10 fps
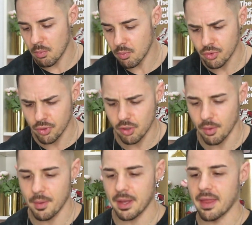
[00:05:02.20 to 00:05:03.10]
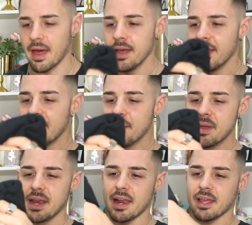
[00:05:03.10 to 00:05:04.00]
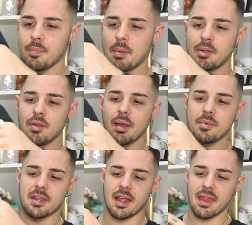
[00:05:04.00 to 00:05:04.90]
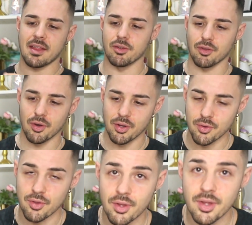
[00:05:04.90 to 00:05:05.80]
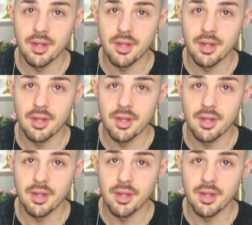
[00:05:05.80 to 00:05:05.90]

un montón como me queda. Y mirar qué pepino de camiseta de Notorious,